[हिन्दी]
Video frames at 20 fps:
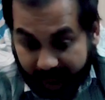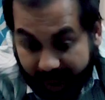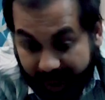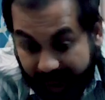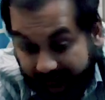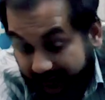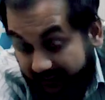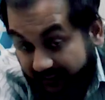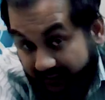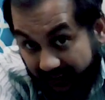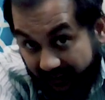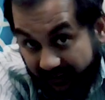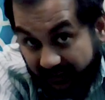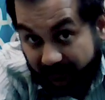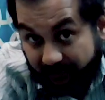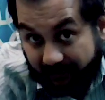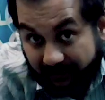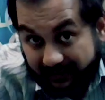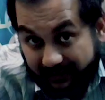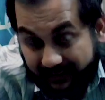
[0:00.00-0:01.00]
इतने सारे
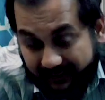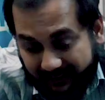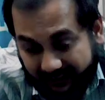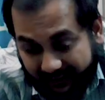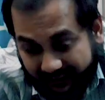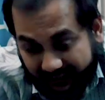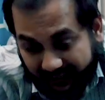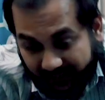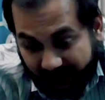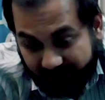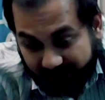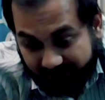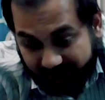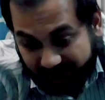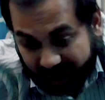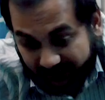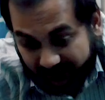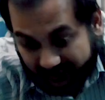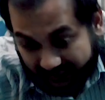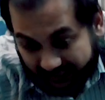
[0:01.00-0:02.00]
स्पेसेस है कि आप
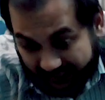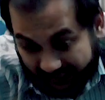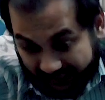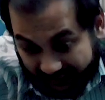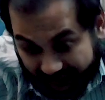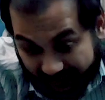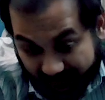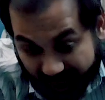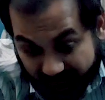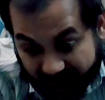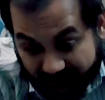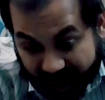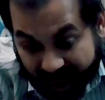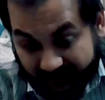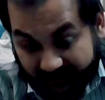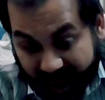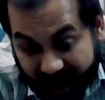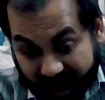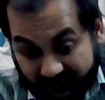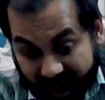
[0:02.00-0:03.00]
आराम
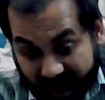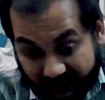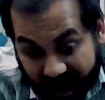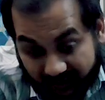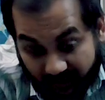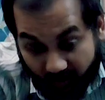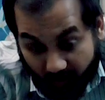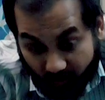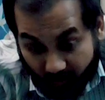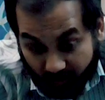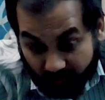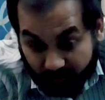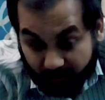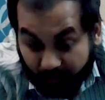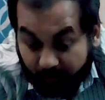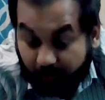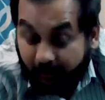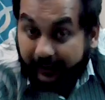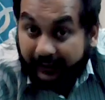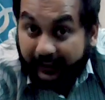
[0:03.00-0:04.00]
से और
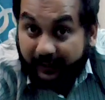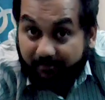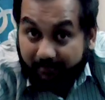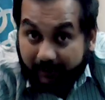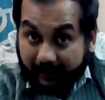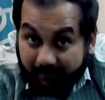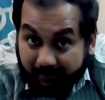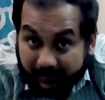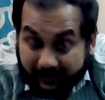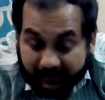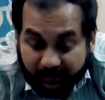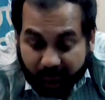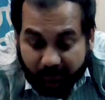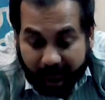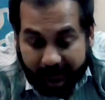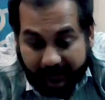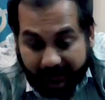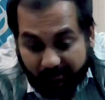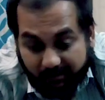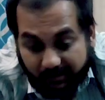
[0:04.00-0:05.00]
थोड़े कपड़े भी जो
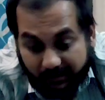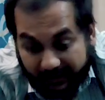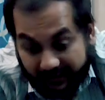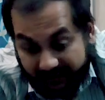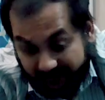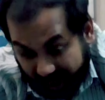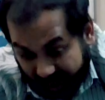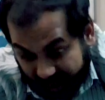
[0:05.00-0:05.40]
है वो ले